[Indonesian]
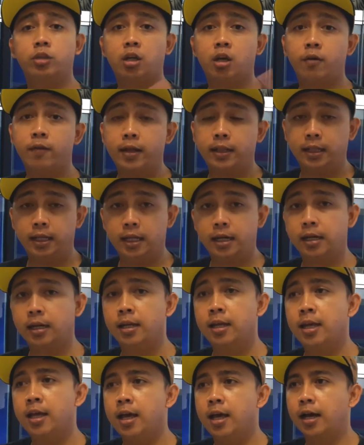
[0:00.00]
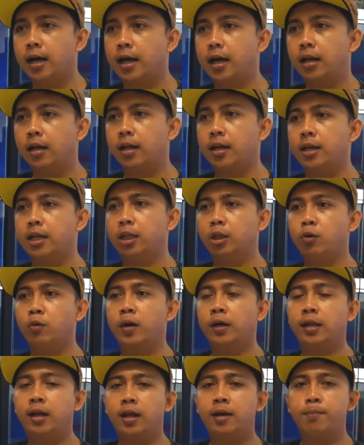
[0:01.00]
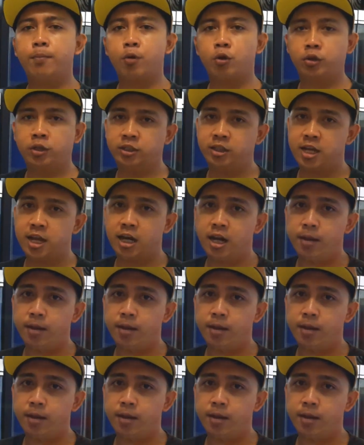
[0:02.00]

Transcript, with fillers: nggak usah khawatir karena itu adalah proses